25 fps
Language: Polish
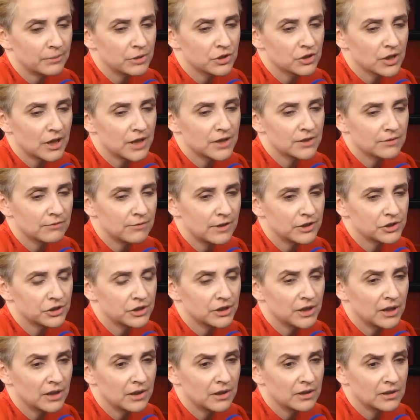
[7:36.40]
mieszkańców właśnie
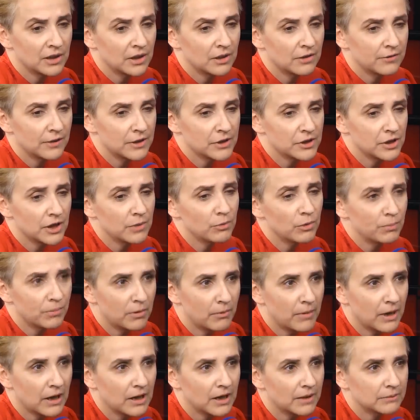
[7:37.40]
tej, tej kwestii i mu
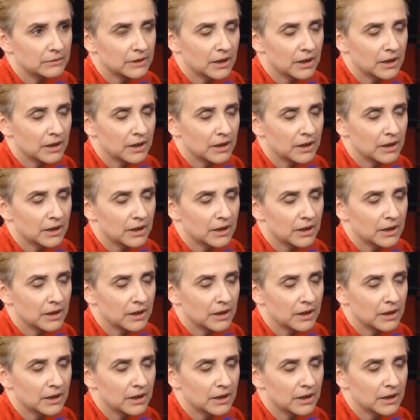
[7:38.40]
pomagam,